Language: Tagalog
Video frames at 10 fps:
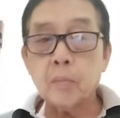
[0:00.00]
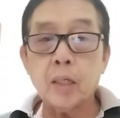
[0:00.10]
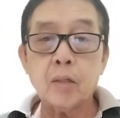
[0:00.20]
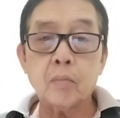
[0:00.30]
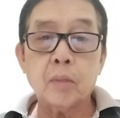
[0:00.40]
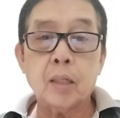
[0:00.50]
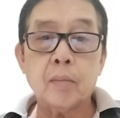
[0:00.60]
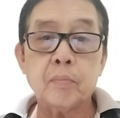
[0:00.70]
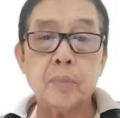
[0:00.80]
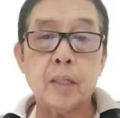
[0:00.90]
mayroong mga
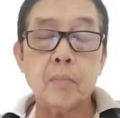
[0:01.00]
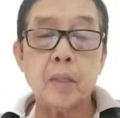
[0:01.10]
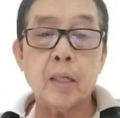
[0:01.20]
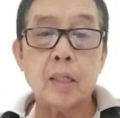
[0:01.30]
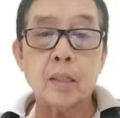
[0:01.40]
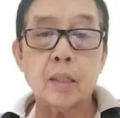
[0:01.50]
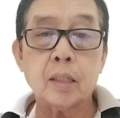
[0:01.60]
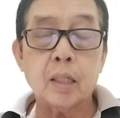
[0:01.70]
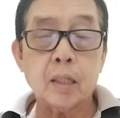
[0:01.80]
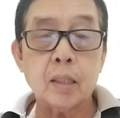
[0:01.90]
PMAer na
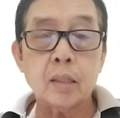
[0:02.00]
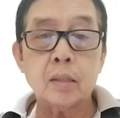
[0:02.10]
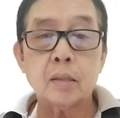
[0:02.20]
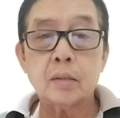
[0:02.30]
talagang